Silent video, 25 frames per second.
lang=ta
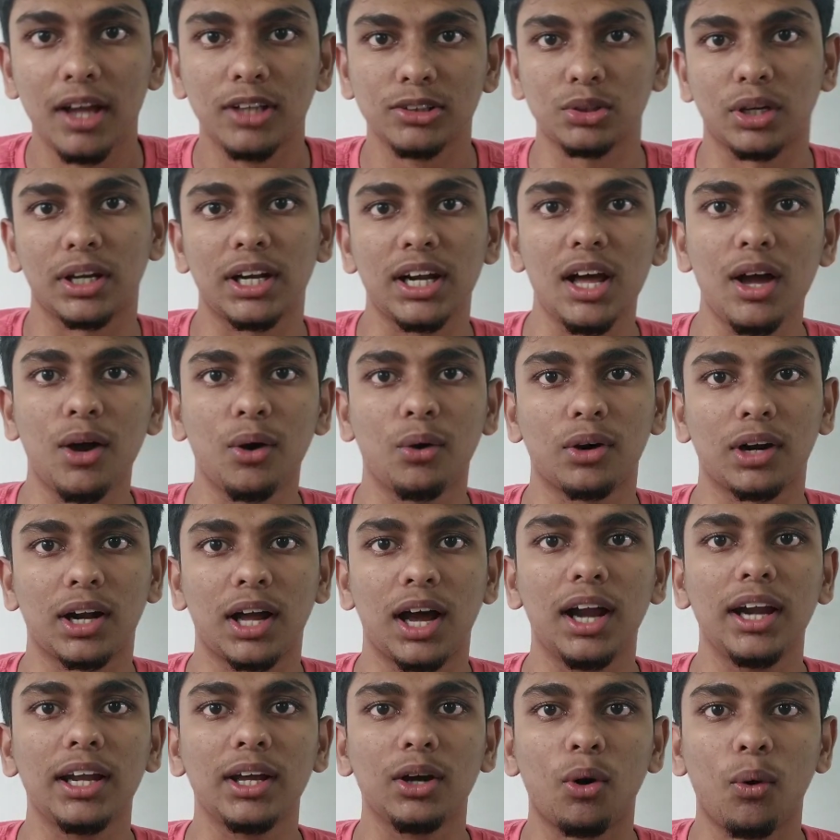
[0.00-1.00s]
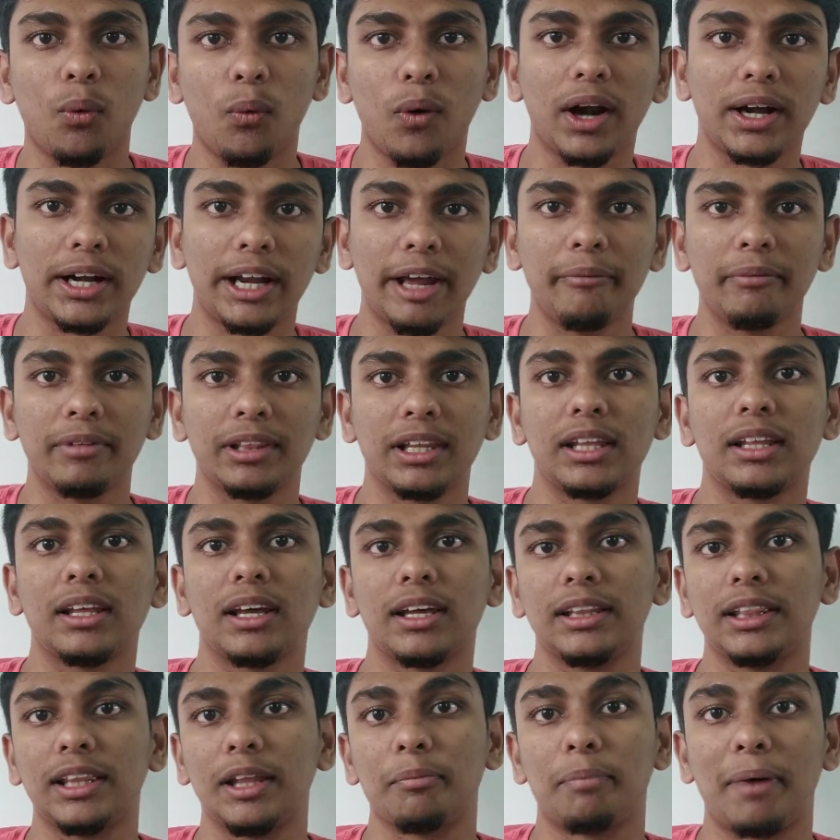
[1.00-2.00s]
ஸோ என்ன ஆகும்னா நீங்கள் ஒவ்வொரு டைம் இந்த
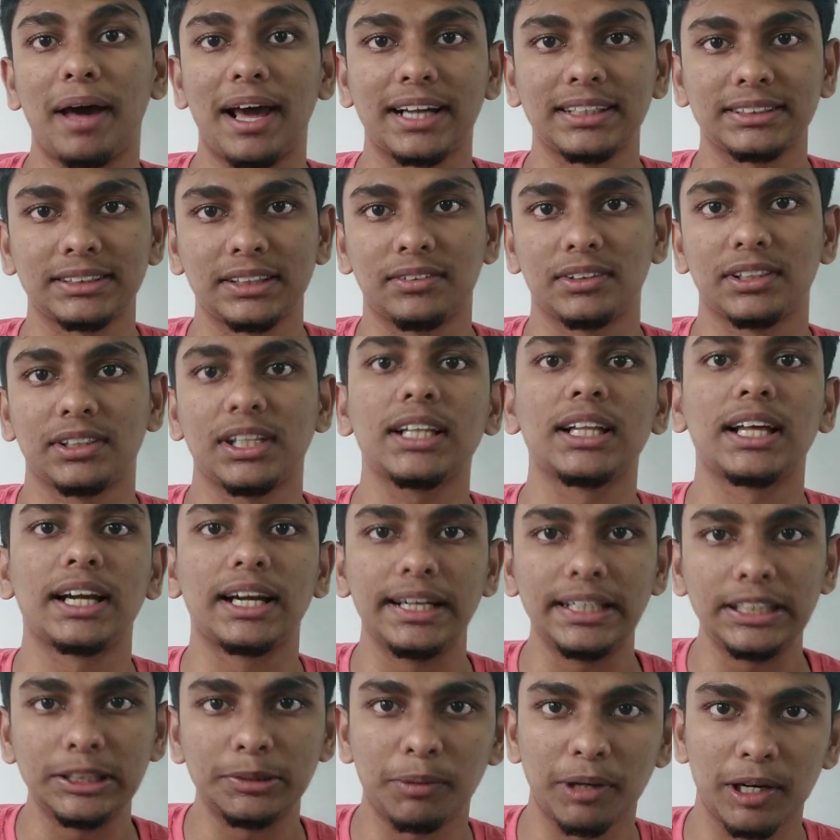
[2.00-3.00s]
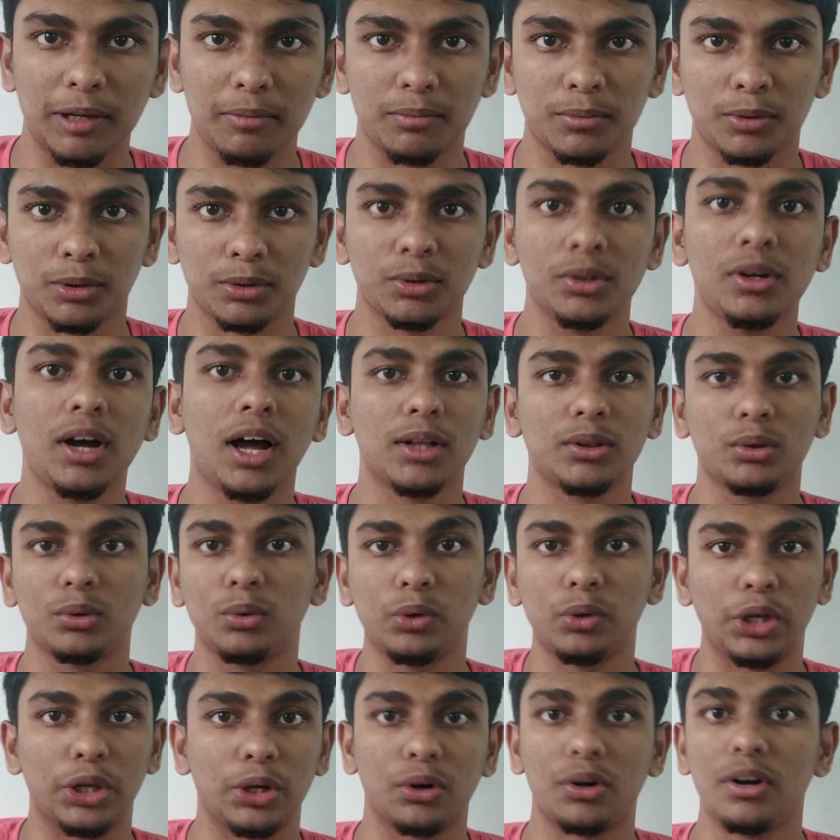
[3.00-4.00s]
இந்த பேராசைட் வந்து அதை ரிலீஸ் பண்ணும்போது அது
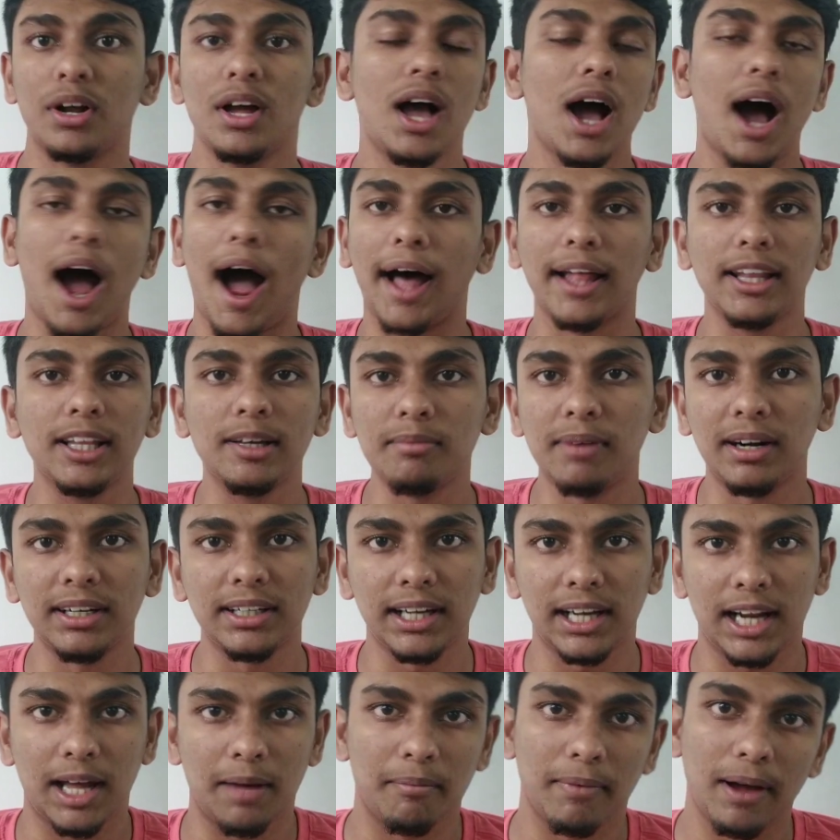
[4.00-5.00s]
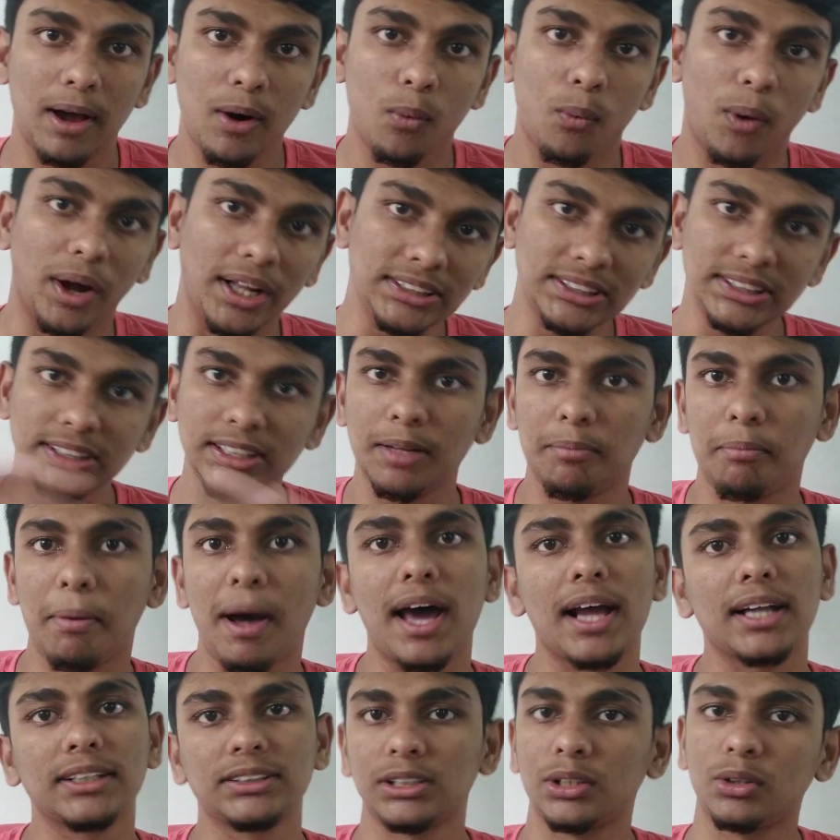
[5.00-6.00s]
தூங்கிடும் அது மட்டும் இல்லாமல் ஒன்ஸ் இந்த
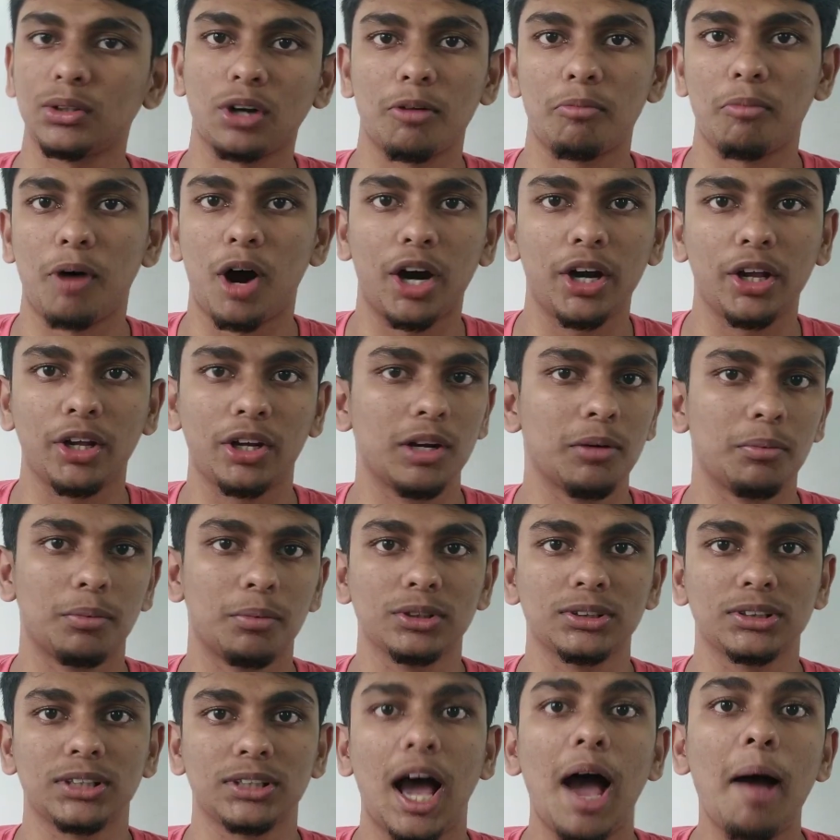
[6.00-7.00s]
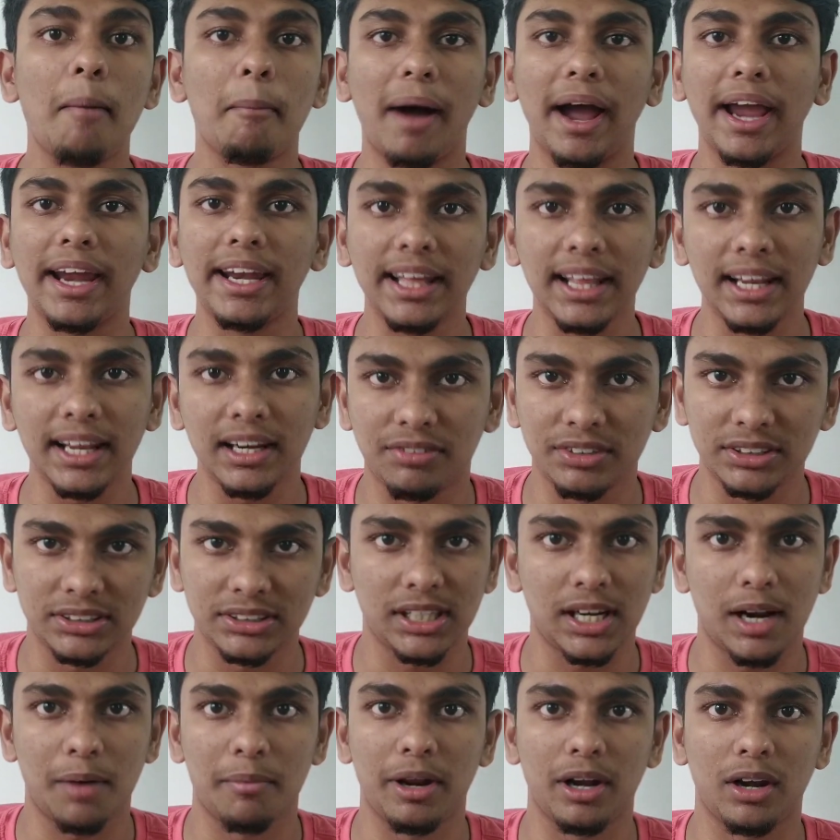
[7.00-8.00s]
பேராசைட் உங்கள் பாடிக்குள்ளே போச்சுன்னா பைனரி
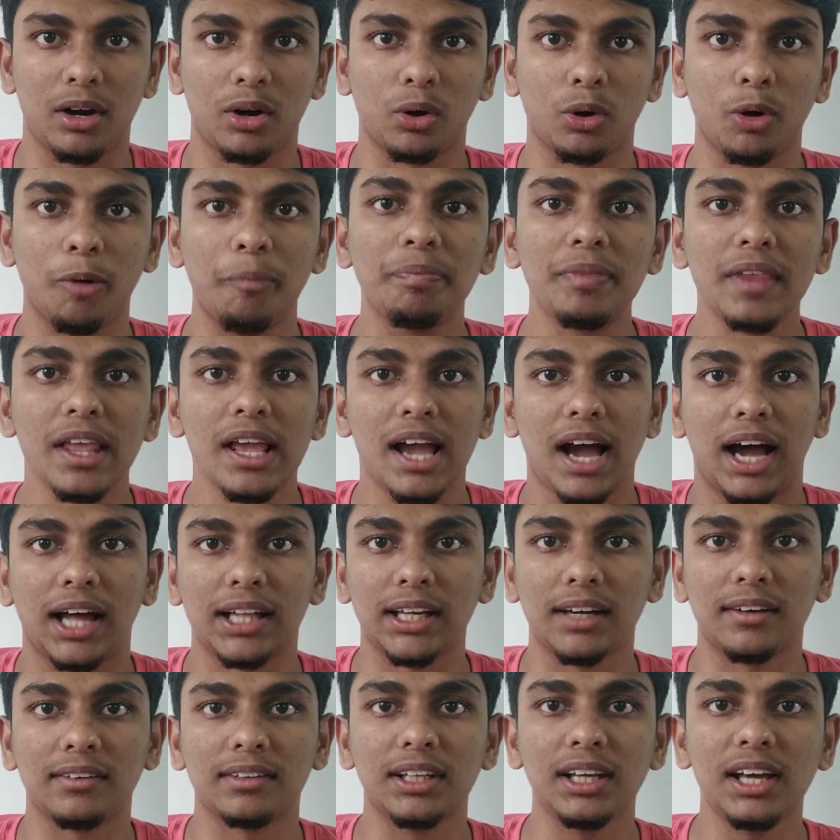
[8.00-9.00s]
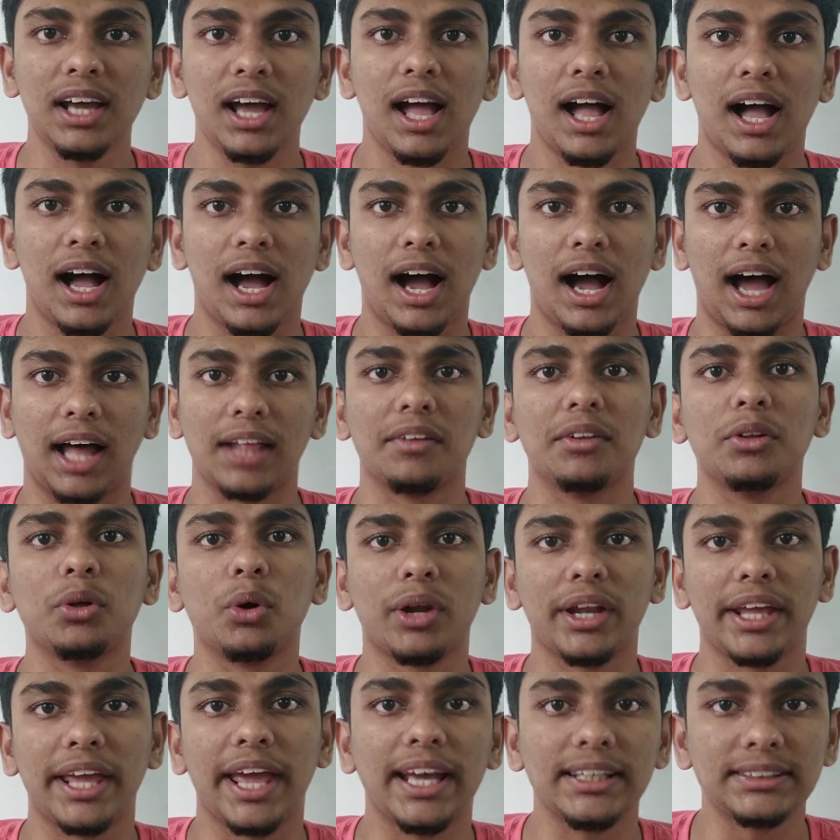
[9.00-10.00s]
ஃபிஷன் அப்படின்னு இருக்கும் அதாவது அது வந்து
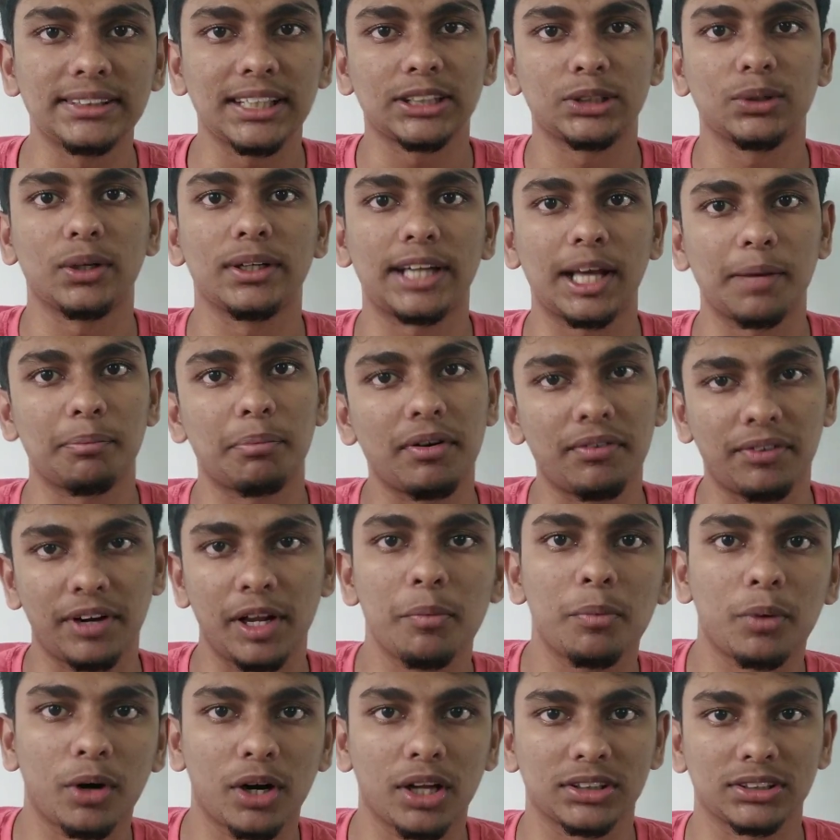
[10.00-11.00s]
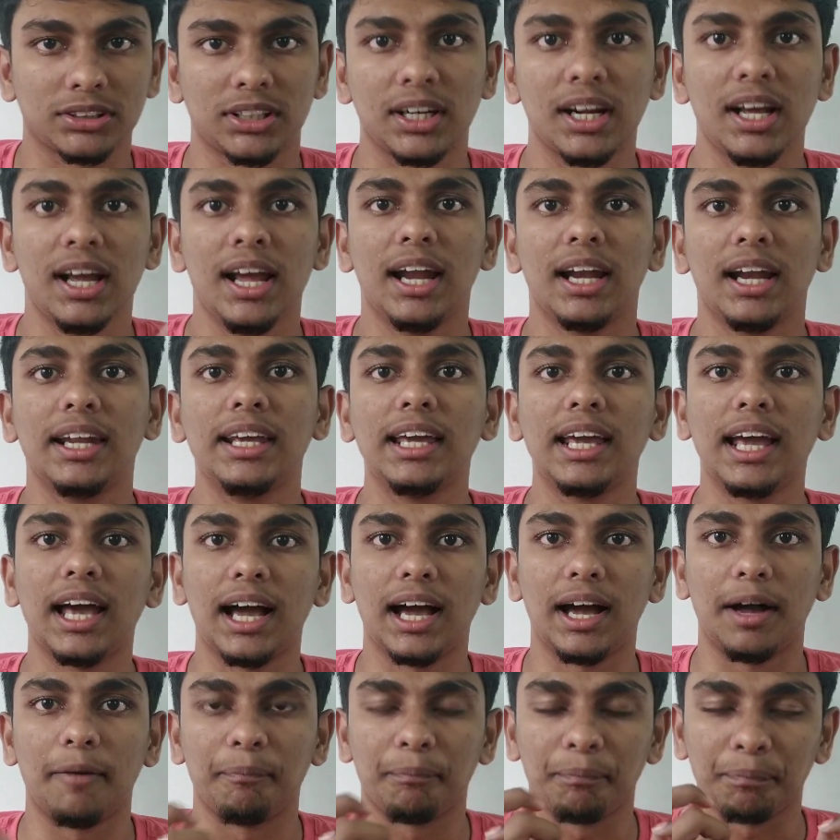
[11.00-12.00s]
ஒரு ஏ செக்ஷுவல் டைப் ஆஃப் ரீப்ரொடக்ஷன்
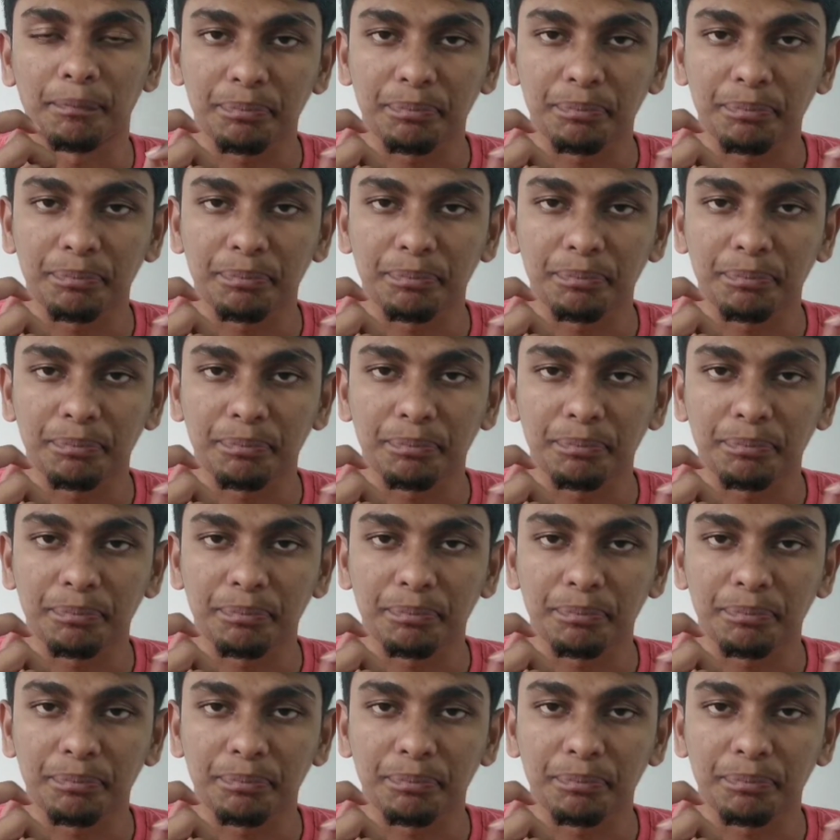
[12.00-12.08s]
நீங்கள்